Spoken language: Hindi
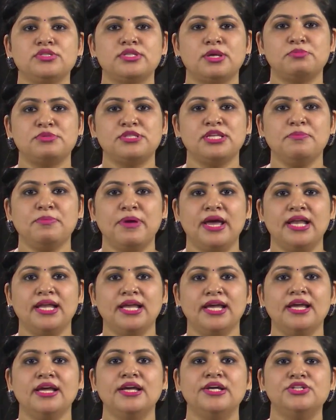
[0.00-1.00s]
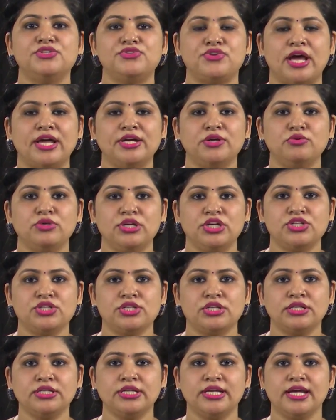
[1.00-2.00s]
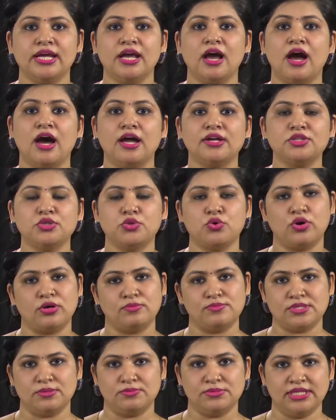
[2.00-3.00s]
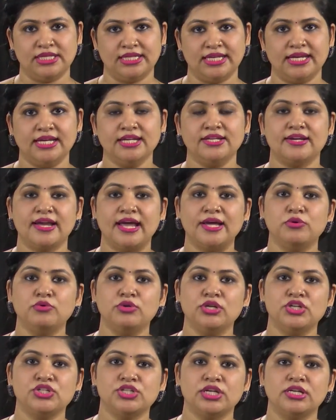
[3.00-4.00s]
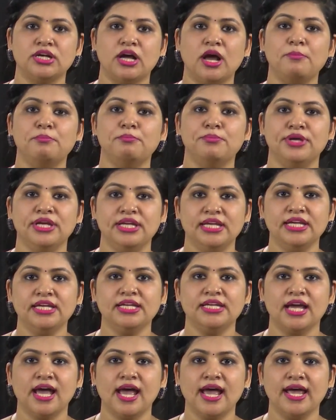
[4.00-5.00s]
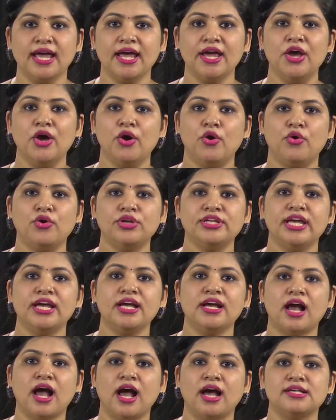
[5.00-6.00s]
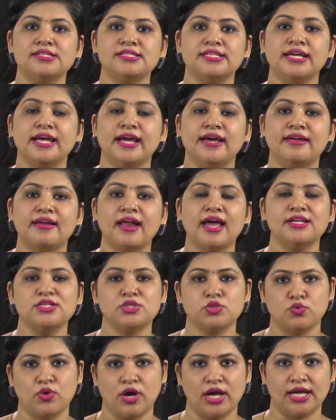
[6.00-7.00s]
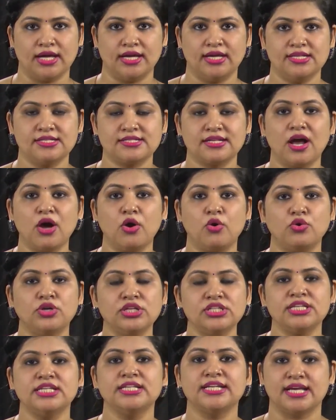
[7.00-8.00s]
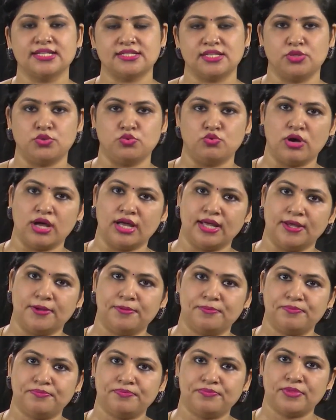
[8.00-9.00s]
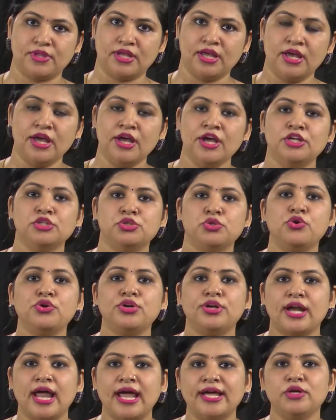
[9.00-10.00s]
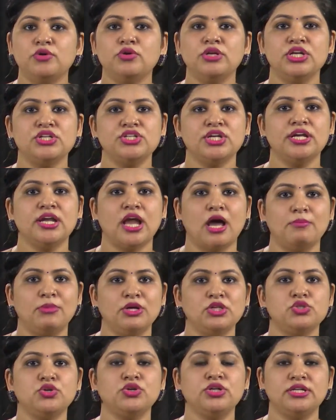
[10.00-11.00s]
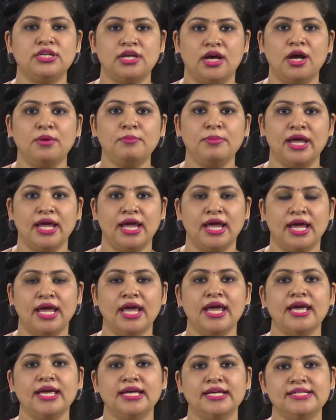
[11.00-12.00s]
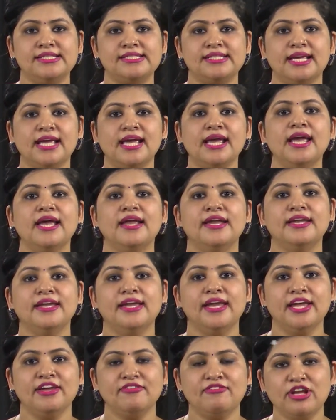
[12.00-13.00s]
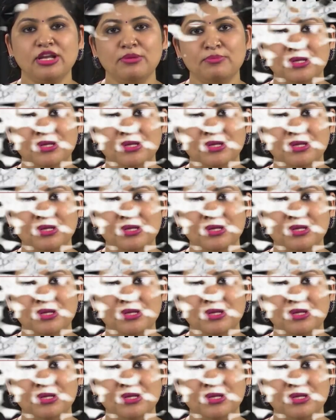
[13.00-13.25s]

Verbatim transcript: सबसे पहले ट्रायंगुलेशन के अर्थ को हम समझेंगे कि ट्रायंगुलेशन का मीनिंग क्या है और ये कहाँ से अराइज हुआ है इसका ओरिजिन कैसे हुआ है तो ट्रायंगुलेशन नामक जो टर्म है इसे नेवल